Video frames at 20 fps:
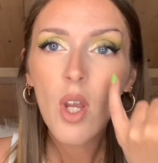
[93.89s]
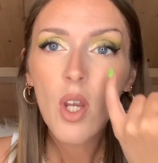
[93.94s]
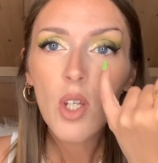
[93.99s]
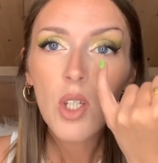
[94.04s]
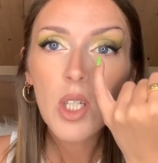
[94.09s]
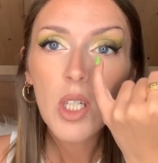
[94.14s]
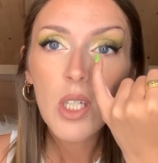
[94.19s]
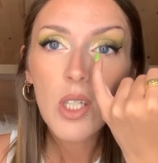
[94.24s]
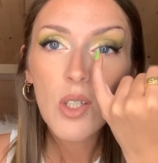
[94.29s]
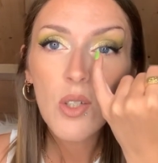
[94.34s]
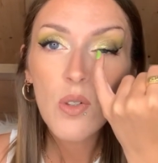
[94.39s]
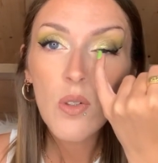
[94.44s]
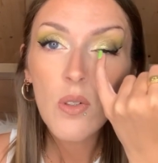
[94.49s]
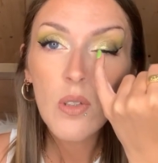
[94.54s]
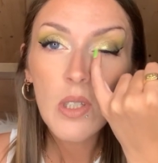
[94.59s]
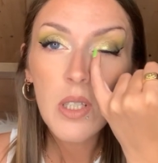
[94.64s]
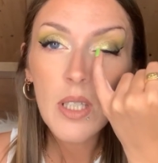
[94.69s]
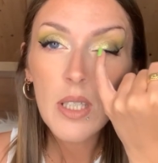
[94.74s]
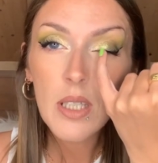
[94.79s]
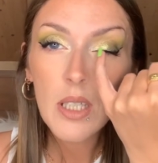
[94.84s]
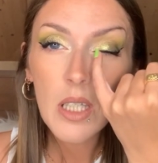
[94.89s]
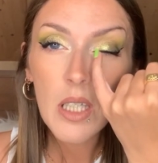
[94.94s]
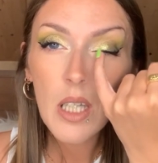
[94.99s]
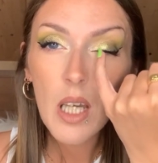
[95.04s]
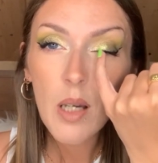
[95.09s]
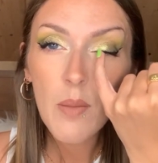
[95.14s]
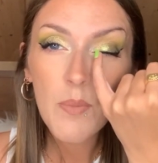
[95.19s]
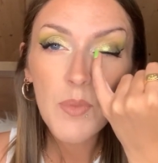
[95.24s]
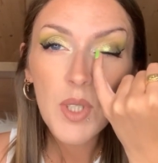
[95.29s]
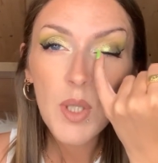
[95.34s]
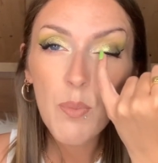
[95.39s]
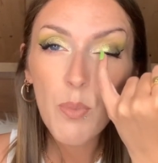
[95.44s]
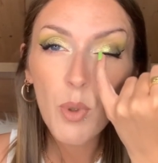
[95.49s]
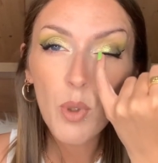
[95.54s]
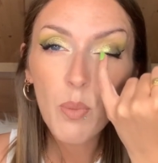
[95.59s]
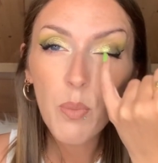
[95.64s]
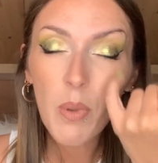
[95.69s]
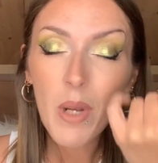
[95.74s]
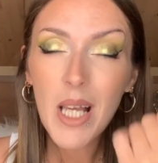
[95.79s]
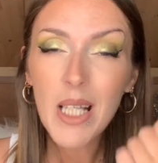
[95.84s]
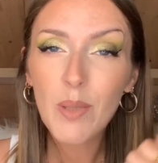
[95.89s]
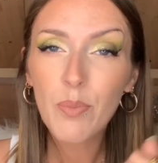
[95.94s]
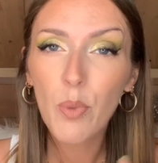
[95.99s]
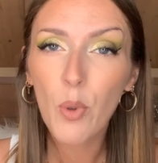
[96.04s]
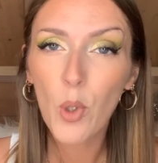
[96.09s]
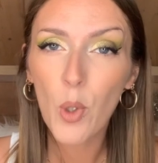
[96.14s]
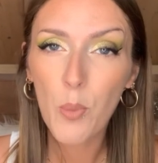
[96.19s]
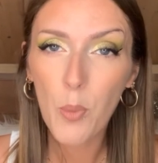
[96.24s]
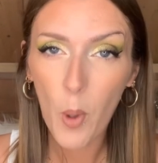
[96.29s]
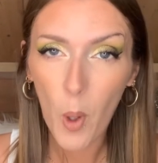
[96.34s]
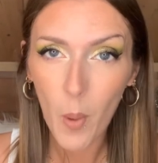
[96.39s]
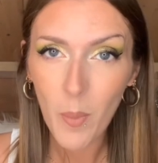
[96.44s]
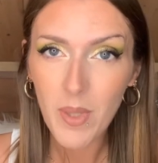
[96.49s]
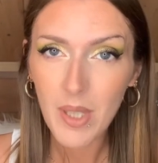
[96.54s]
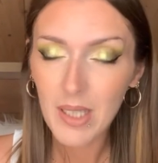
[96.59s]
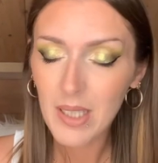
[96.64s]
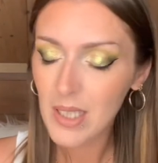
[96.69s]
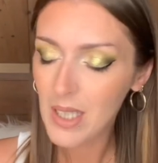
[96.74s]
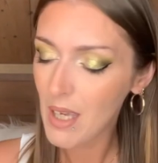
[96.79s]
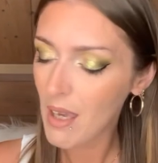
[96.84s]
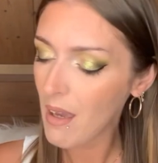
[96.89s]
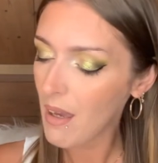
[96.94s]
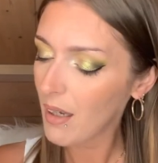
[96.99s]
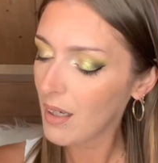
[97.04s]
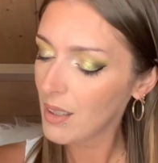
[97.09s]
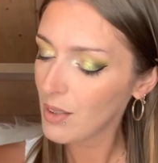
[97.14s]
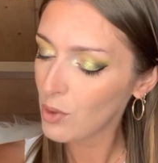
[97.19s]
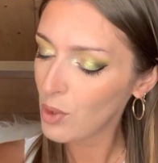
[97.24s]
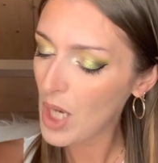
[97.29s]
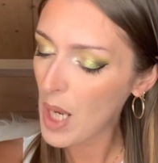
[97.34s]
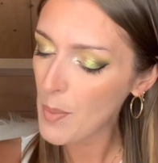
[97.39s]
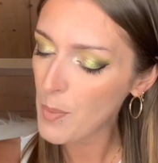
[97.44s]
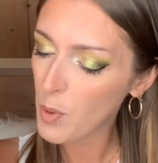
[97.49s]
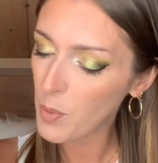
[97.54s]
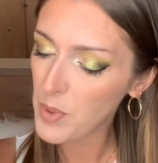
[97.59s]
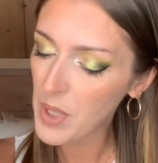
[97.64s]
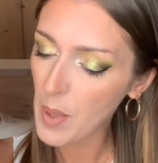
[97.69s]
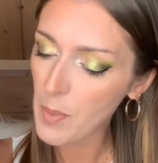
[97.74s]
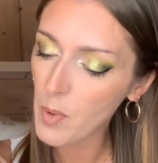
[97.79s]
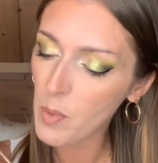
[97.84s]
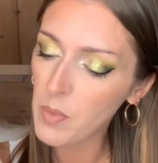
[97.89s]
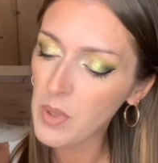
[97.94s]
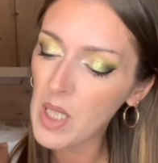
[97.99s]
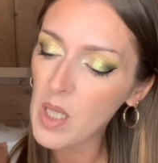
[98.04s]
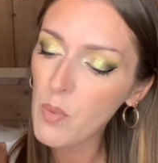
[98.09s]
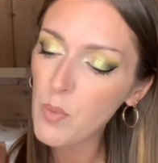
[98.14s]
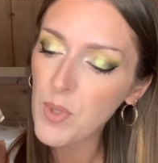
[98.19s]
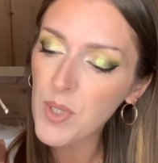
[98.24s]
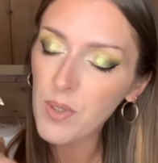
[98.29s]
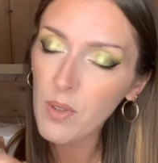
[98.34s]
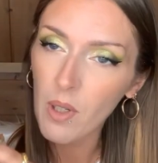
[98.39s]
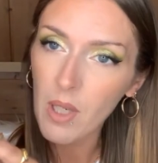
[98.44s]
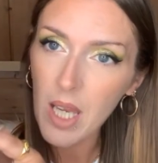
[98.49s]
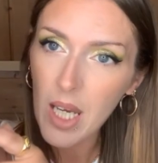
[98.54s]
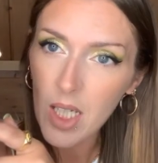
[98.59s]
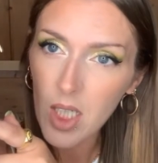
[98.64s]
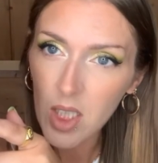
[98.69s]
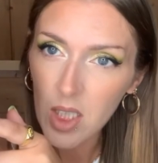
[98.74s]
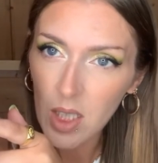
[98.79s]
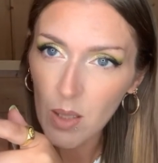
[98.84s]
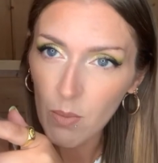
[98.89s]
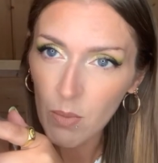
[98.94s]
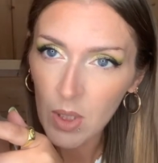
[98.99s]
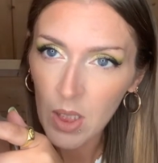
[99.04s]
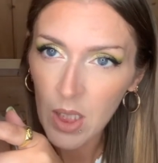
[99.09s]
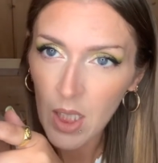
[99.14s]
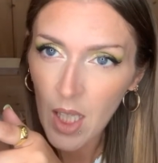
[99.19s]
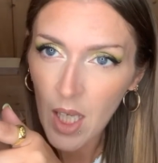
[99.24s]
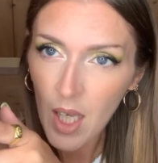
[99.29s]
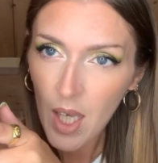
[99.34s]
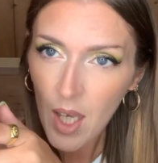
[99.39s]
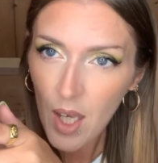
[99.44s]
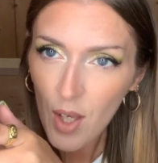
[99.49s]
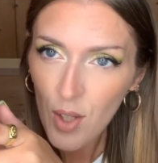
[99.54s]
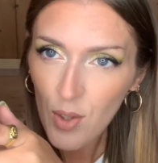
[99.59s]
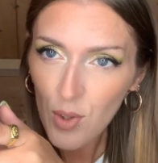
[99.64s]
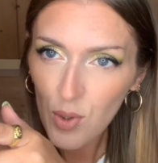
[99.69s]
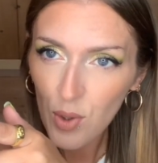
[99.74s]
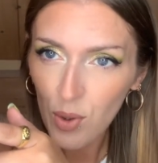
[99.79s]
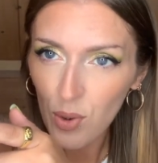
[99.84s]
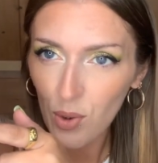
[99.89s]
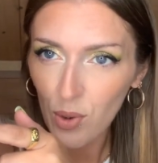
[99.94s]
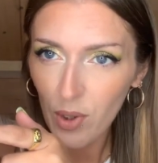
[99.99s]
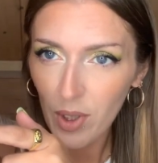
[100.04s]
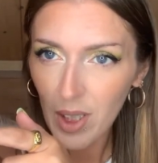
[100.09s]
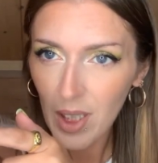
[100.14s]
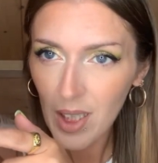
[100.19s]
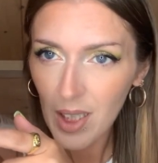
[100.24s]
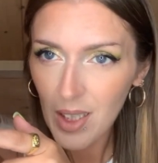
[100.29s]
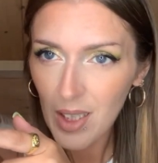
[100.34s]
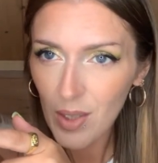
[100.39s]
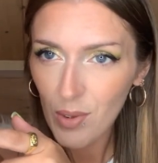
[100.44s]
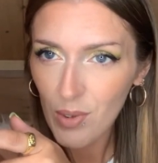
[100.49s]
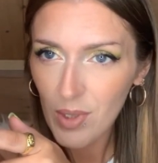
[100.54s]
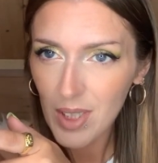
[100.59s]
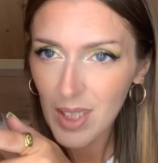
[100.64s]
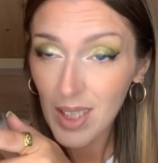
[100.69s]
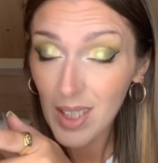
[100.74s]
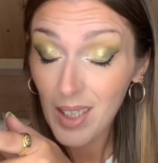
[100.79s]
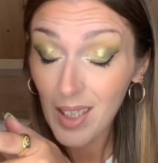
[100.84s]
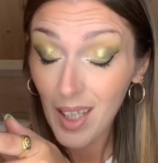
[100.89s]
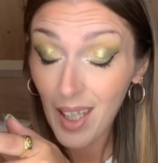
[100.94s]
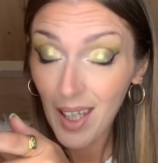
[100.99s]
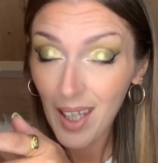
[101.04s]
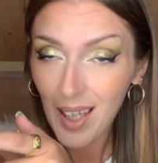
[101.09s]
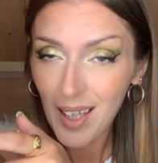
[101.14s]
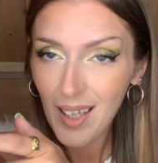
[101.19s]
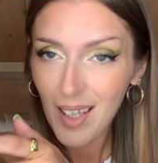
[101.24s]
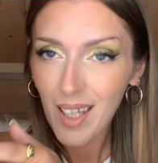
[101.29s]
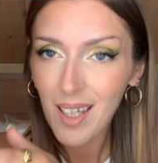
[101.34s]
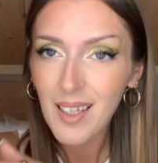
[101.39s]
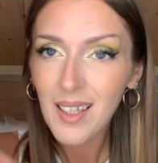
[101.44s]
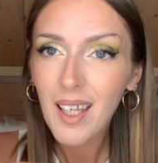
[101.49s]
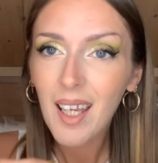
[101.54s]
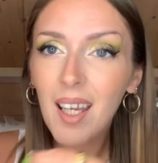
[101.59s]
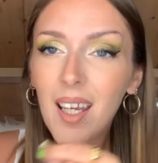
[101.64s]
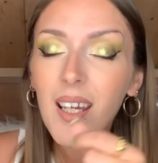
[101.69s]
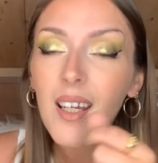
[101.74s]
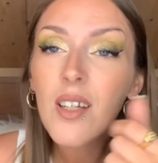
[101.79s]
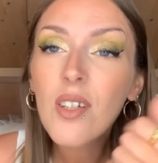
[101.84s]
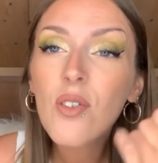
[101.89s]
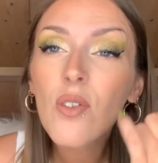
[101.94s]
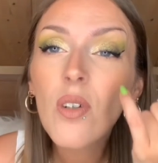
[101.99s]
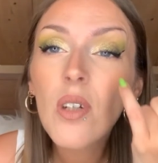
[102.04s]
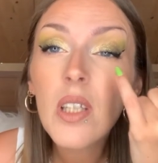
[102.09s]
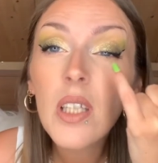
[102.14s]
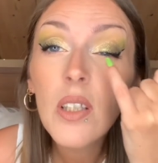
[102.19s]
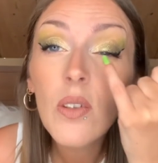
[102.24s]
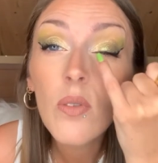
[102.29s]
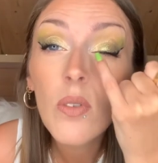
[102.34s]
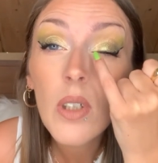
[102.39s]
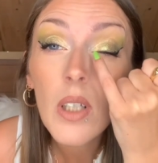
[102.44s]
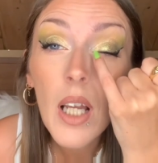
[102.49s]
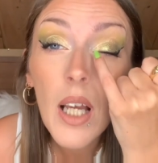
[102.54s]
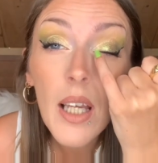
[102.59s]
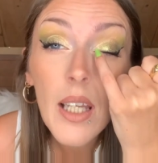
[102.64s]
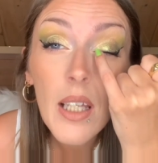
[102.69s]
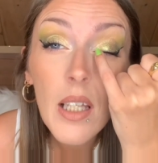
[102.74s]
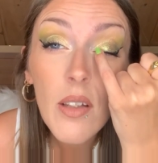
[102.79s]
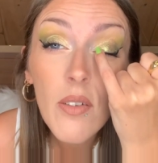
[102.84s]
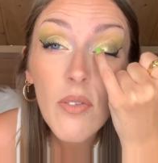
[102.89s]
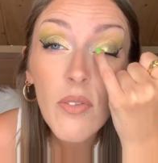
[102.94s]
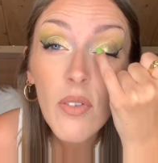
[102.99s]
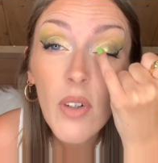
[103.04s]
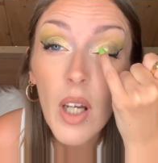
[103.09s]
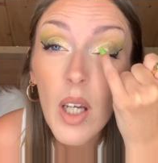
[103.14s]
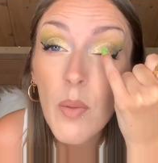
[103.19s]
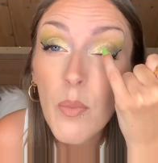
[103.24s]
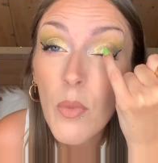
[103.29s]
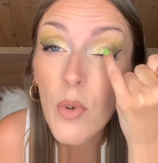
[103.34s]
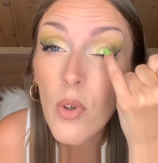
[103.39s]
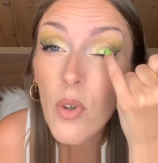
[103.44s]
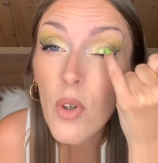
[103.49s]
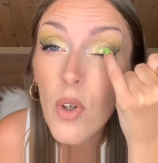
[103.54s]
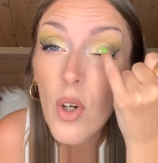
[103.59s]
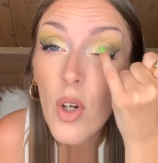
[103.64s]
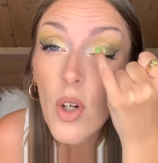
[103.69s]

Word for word: J'ai juste laissé un petit peu de place pour le premier tiers de la paupière mobile, puisque là, j'ai mis ce doré qui est aussi très, très, très joli. Donc là, il est vraiment